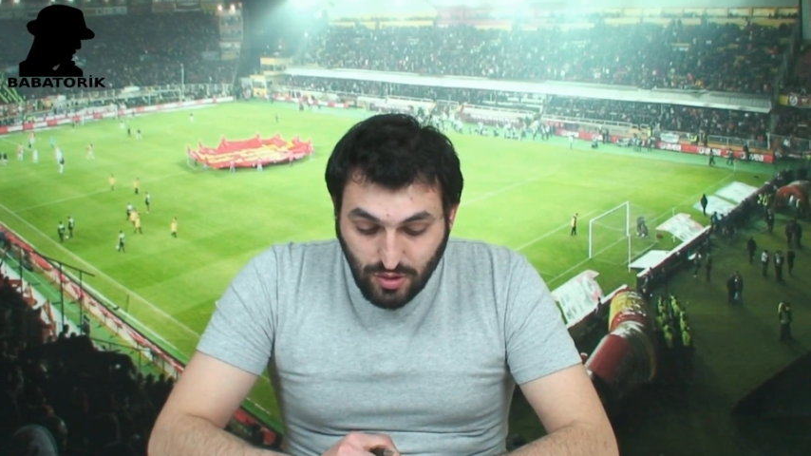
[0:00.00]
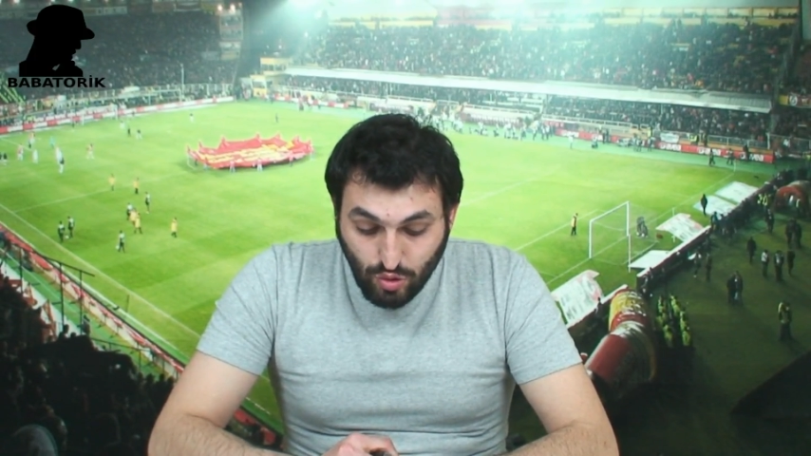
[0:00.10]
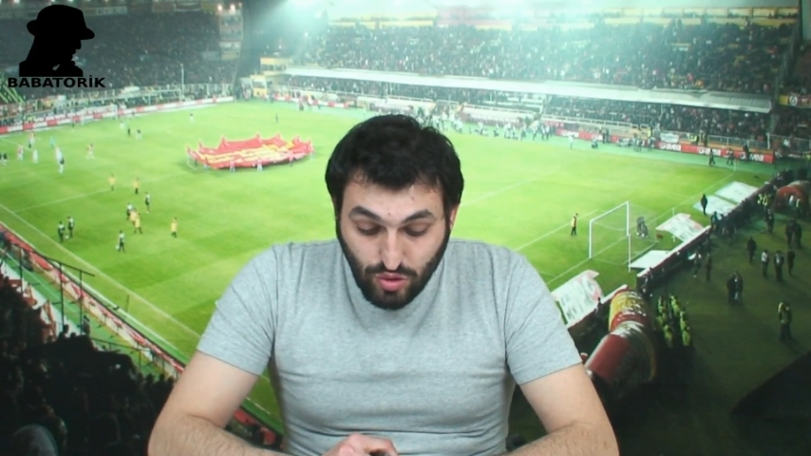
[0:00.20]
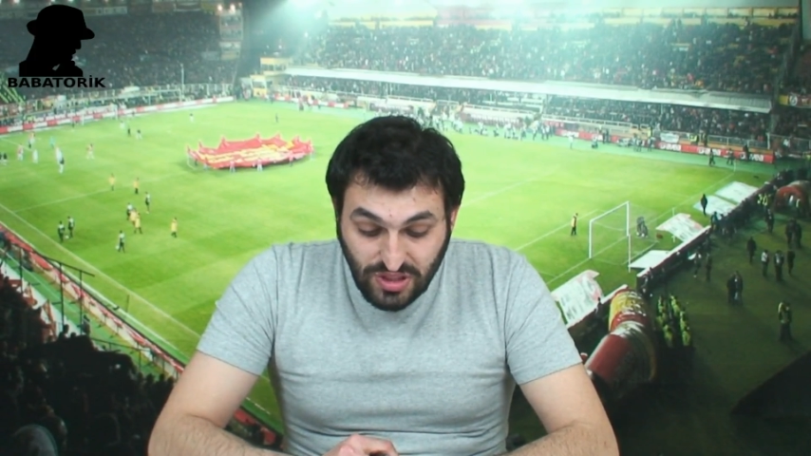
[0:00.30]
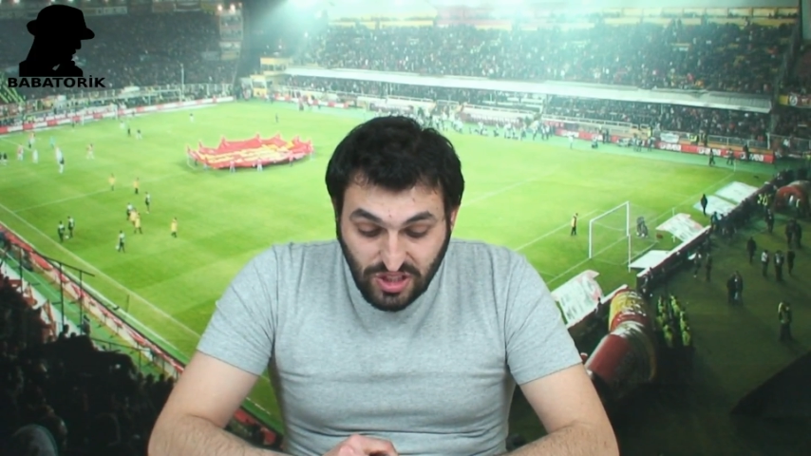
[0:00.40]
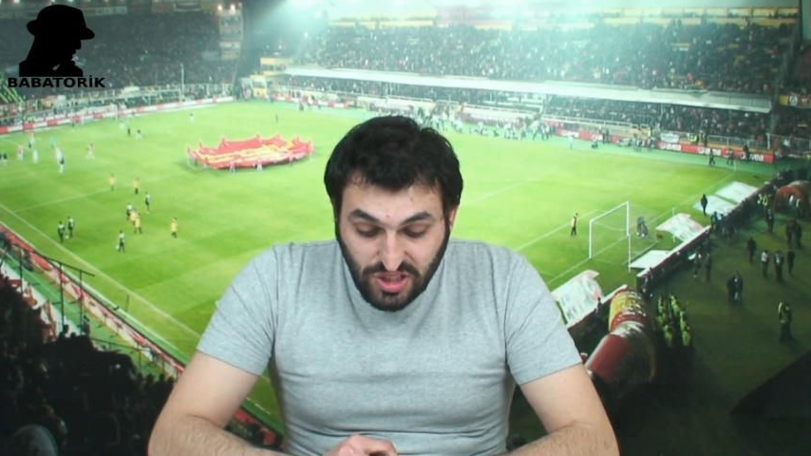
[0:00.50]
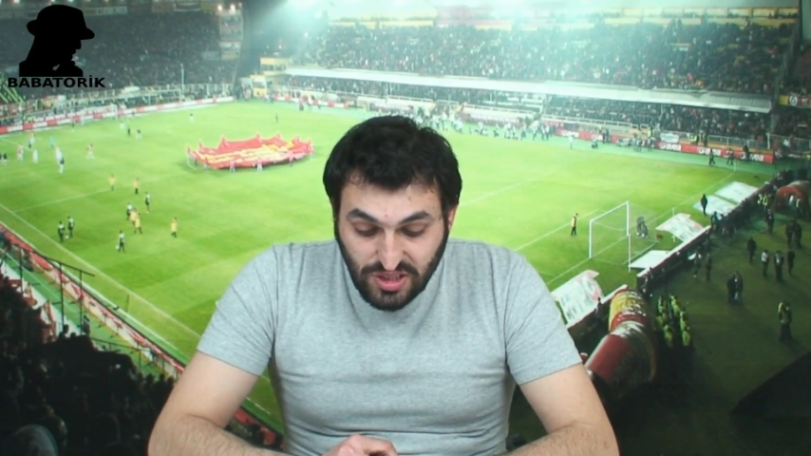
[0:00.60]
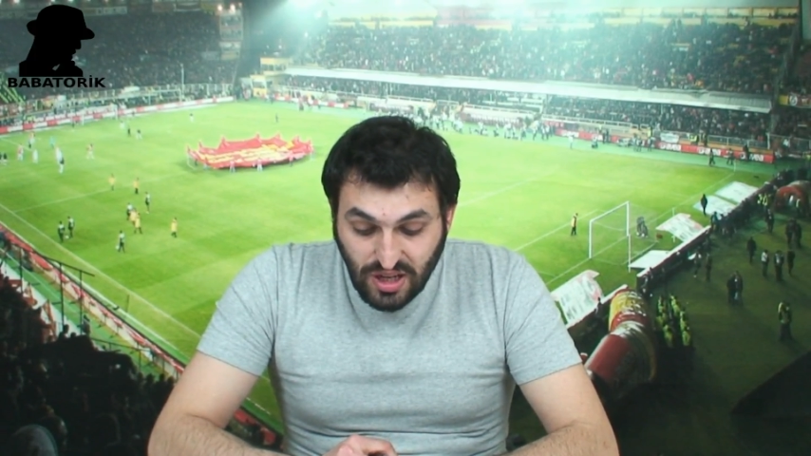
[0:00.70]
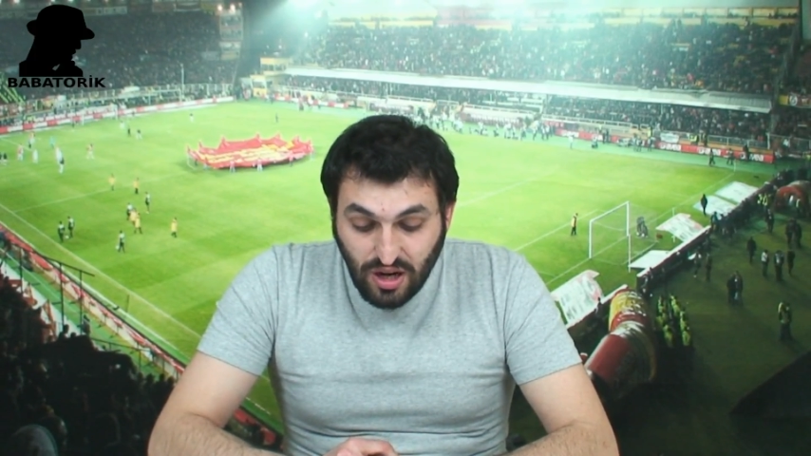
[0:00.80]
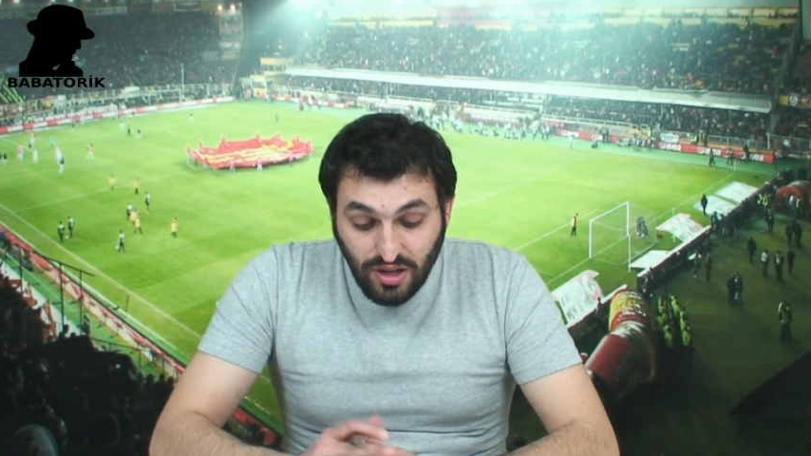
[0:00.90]
onun
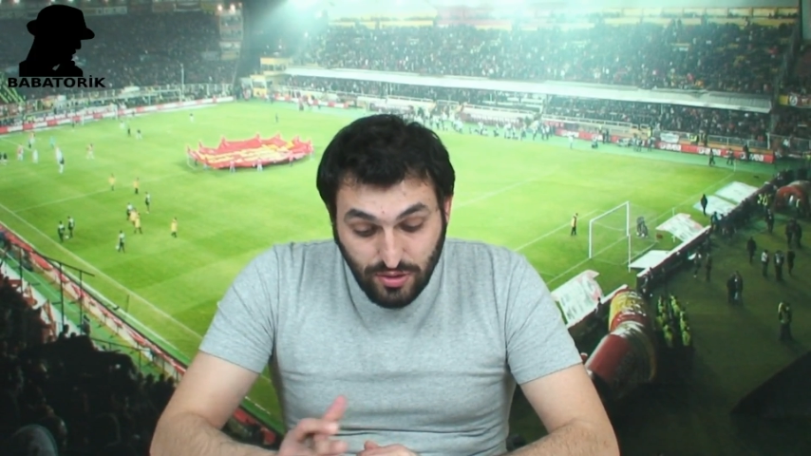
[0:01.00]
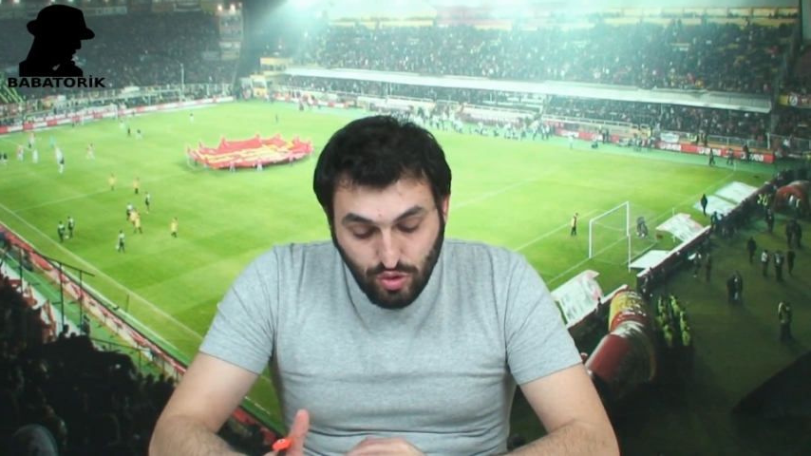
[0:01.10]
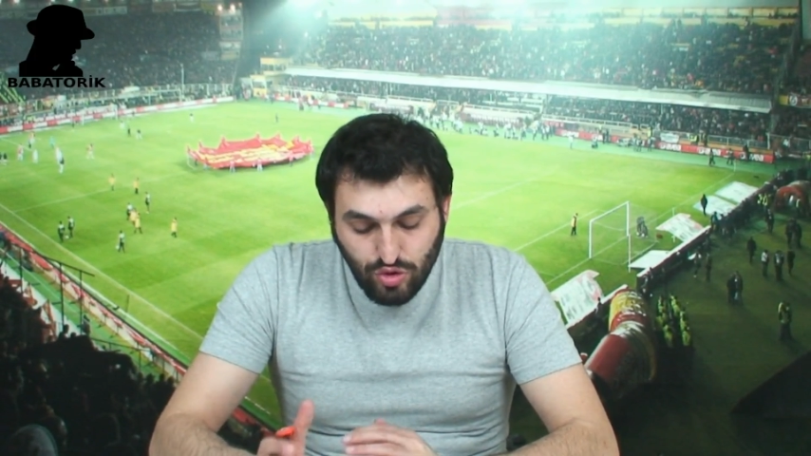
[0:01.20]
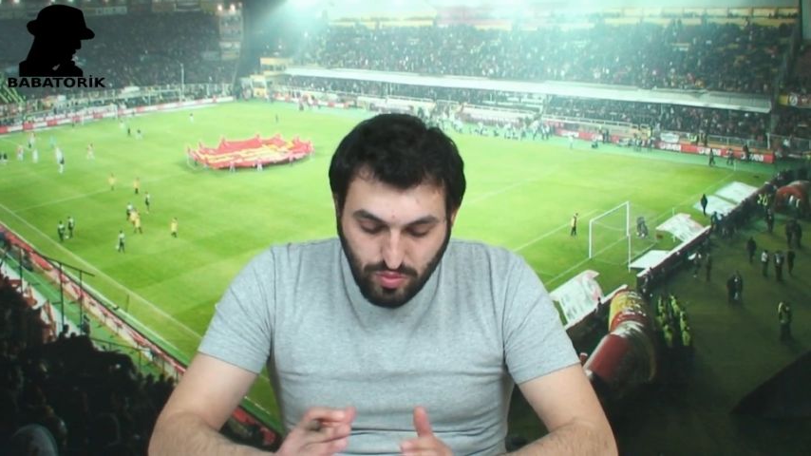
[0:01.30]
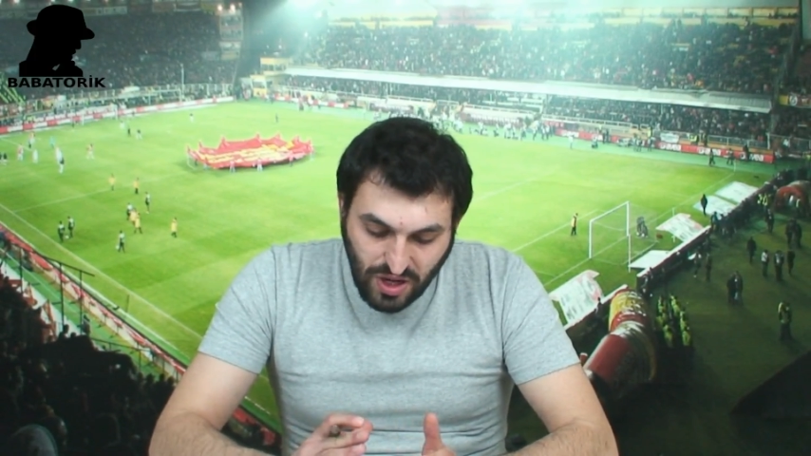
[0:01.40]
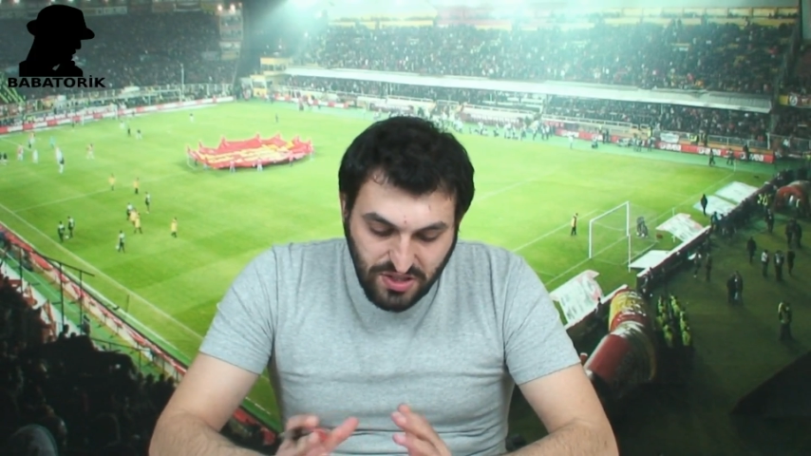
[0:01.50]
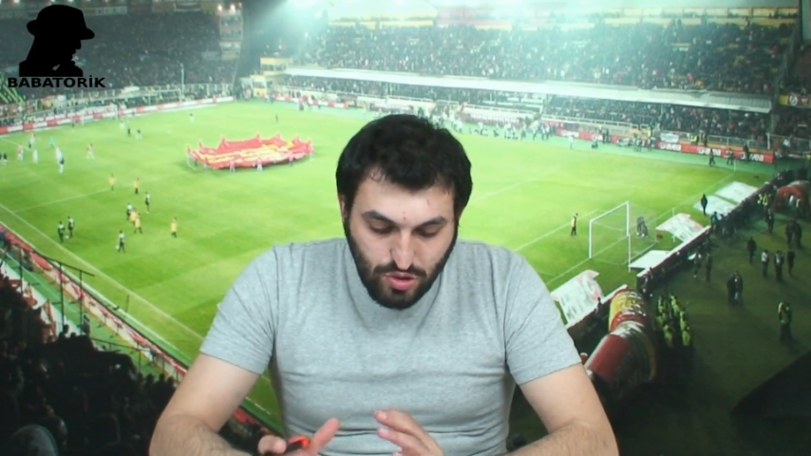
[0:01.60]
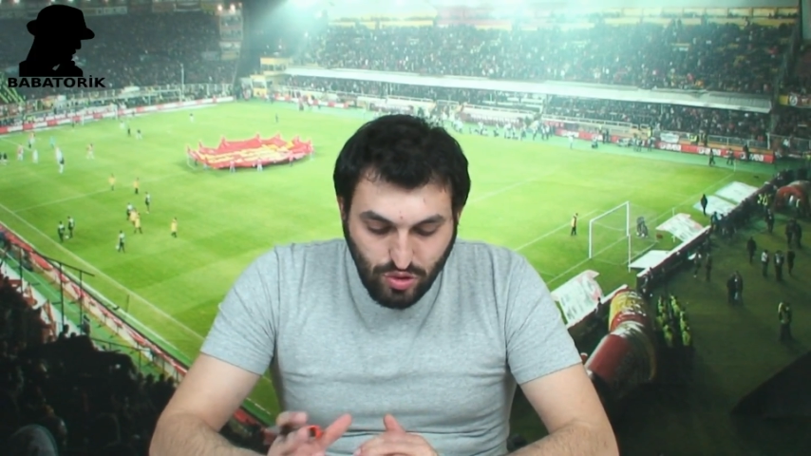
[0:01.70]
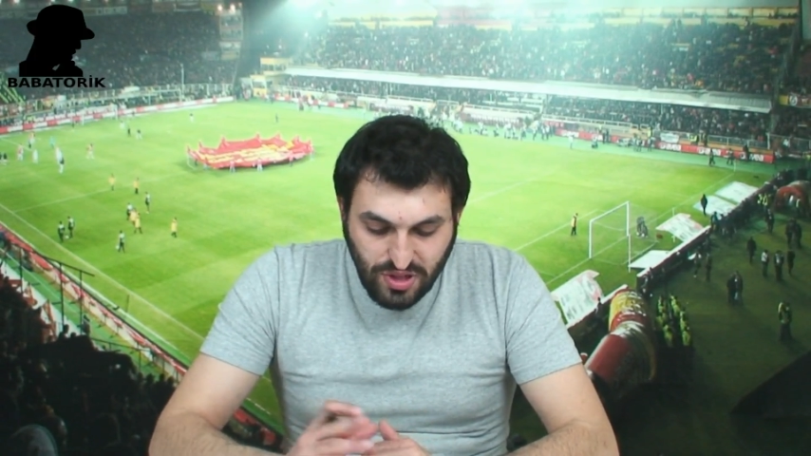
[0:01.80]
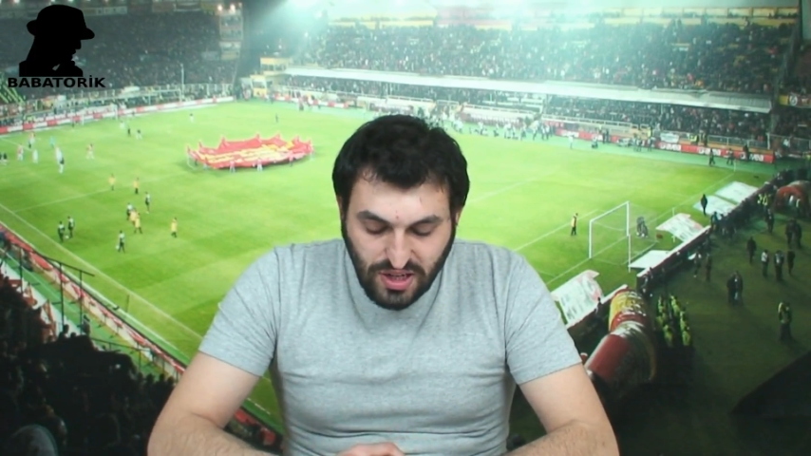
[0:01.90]
dışında alt üst
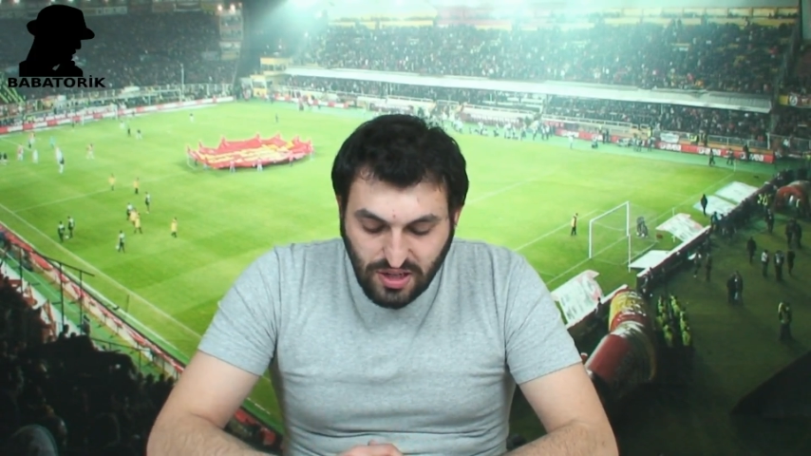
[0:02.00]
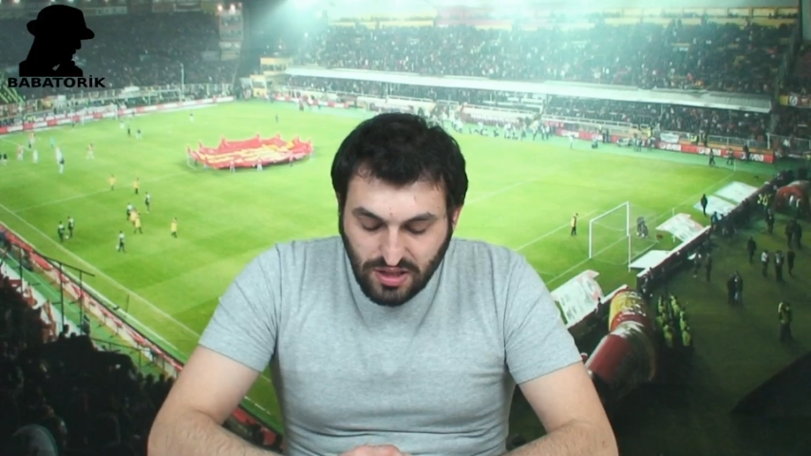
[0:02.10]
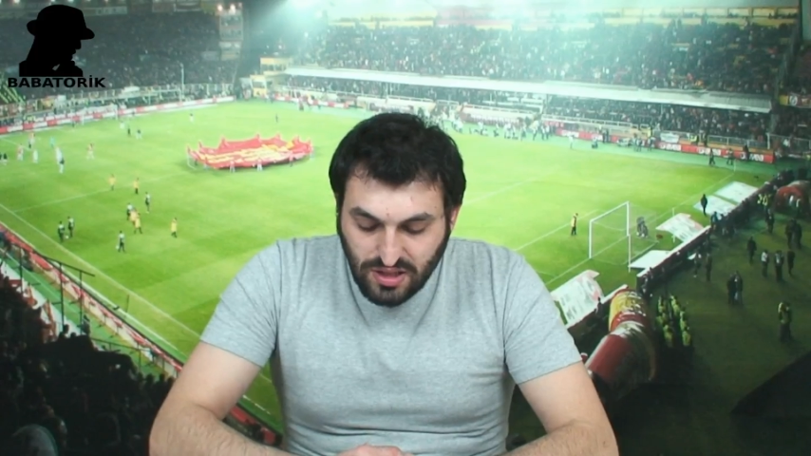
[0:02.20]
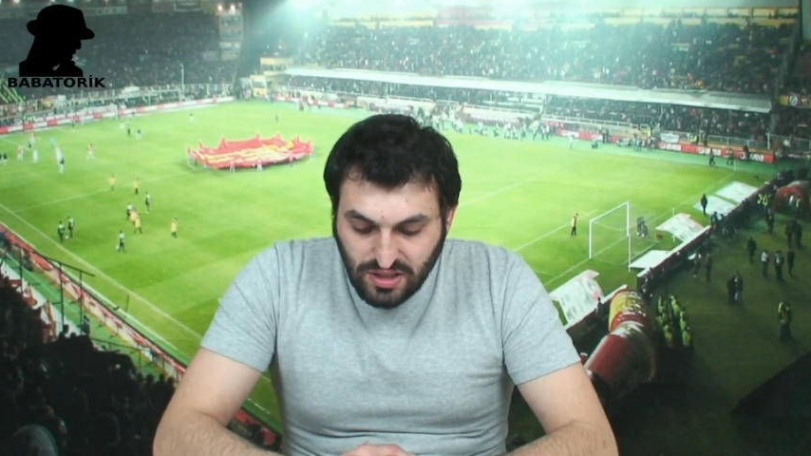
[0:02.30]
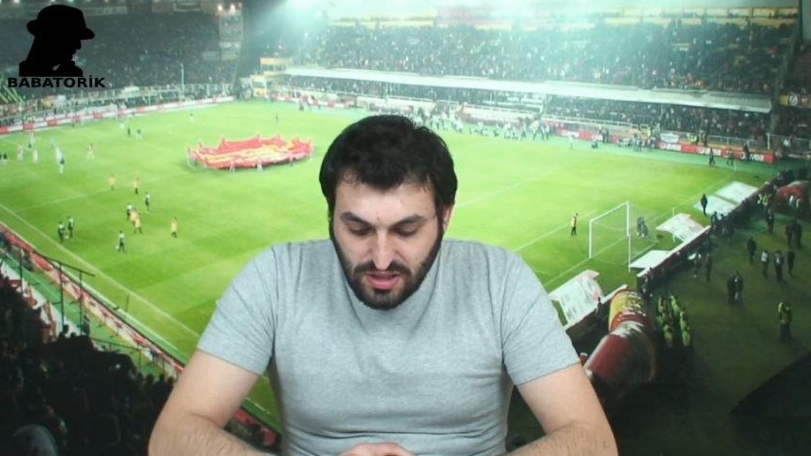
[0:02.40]
bahsi olarak e,